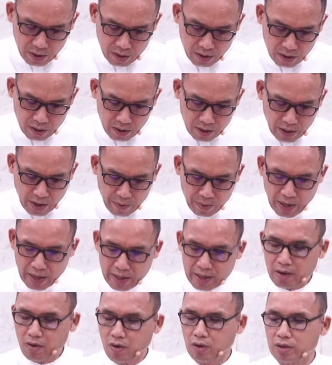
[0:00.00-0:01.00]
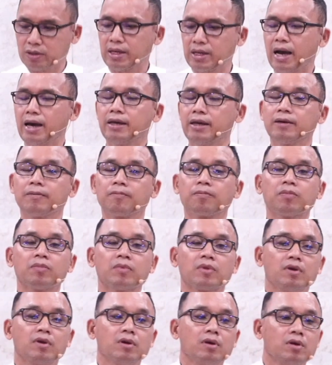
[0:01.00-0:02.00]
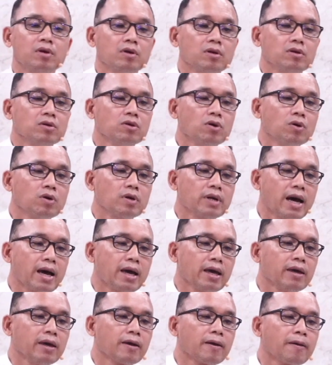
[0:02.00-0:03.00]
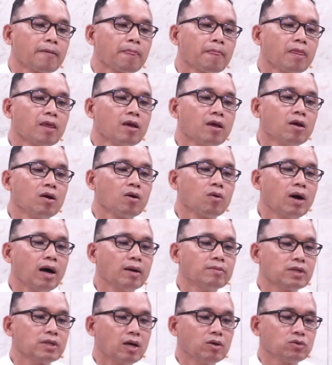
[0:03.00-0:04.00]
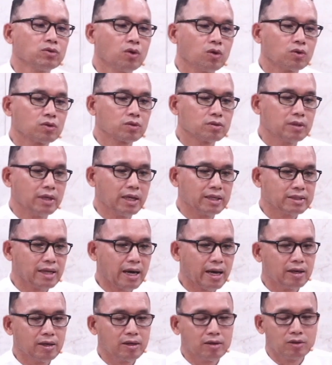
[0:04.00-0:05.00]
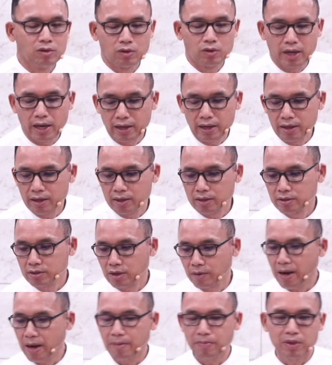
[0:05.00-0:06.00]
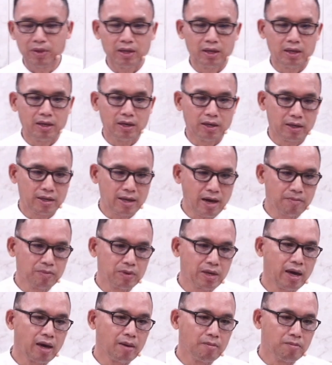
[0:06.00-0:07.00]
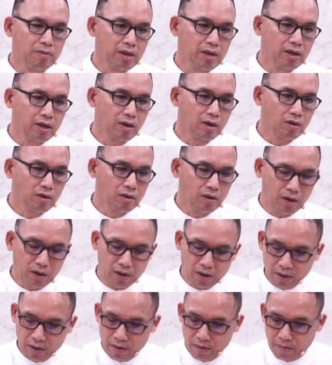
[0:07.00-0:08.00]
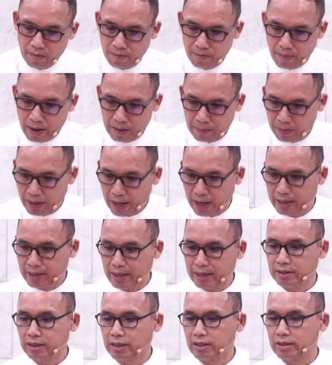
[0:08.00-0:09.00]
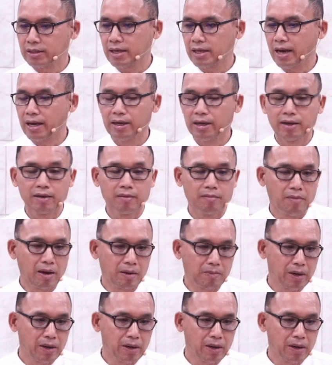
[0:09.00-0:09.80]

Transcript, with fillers: ในเวลานี้คนไทยอยู่ในความเศร้าโศกเสียใจอยู่ในสภาพที่ย่ำแย่มีบาดแผลทางจิตใจบาดแผล